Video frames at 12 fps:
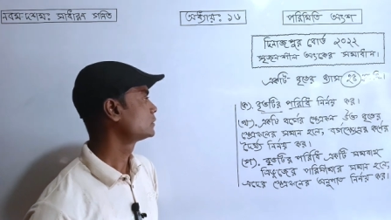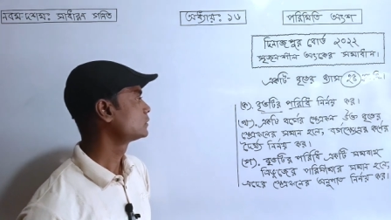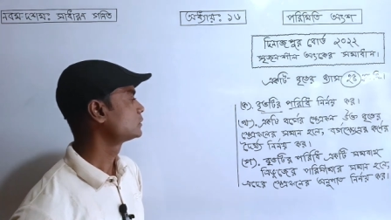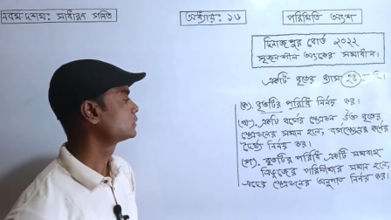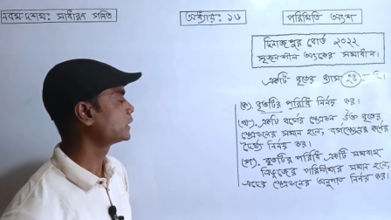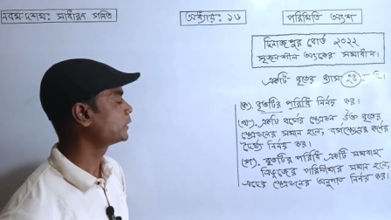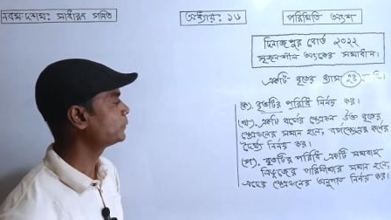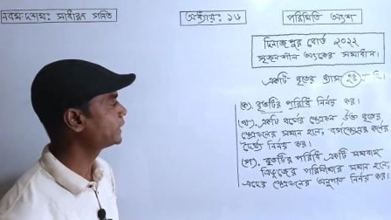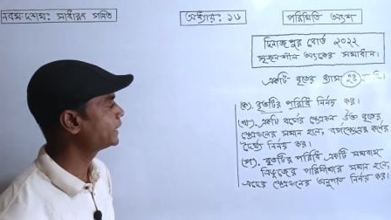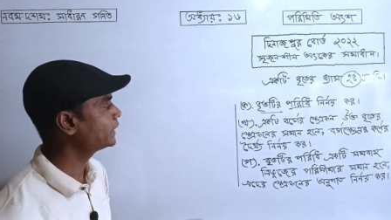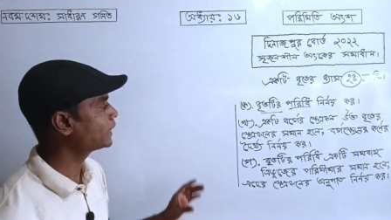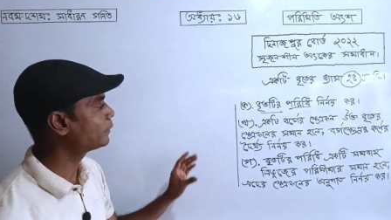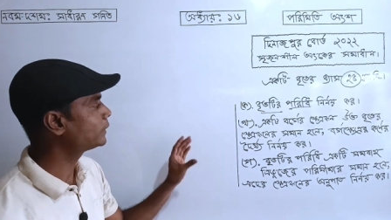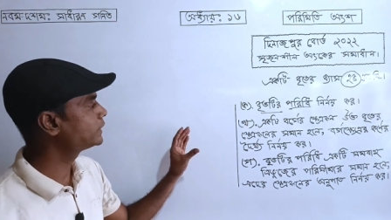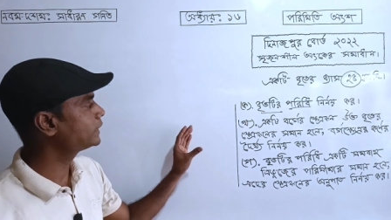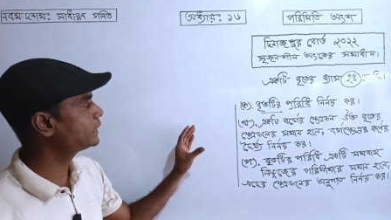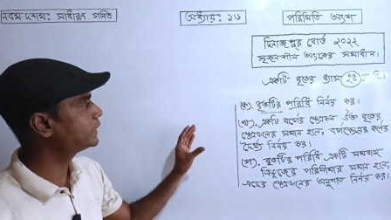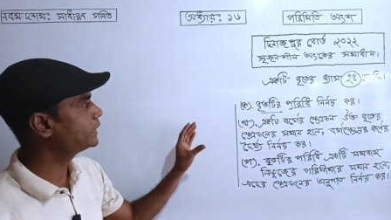তার মানে আমাদের
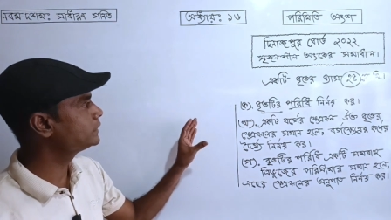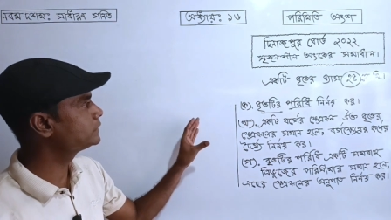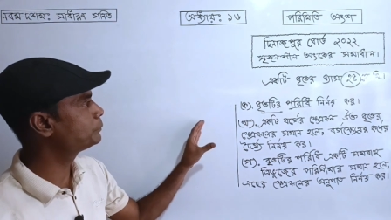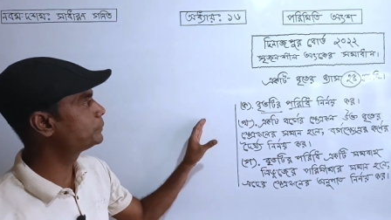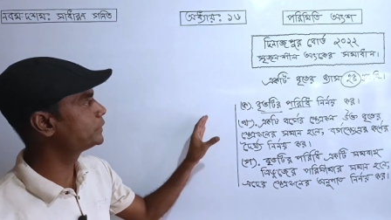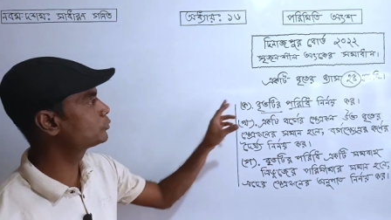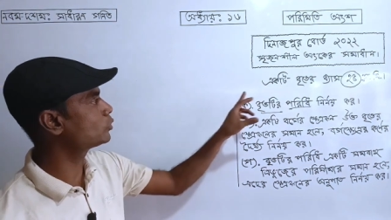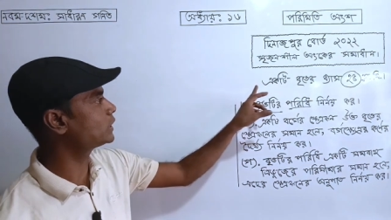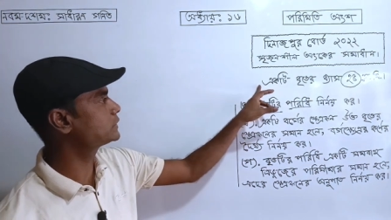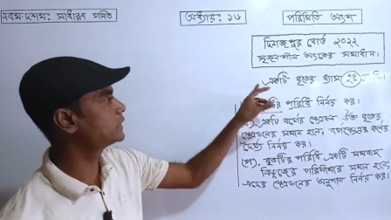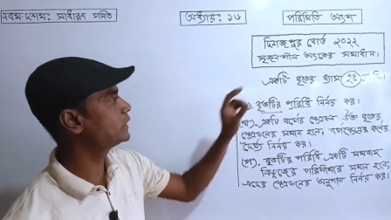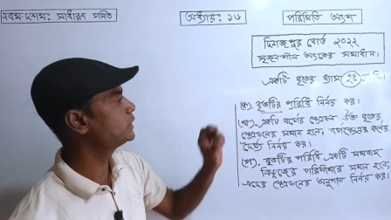এই যে বৃত্ত আছে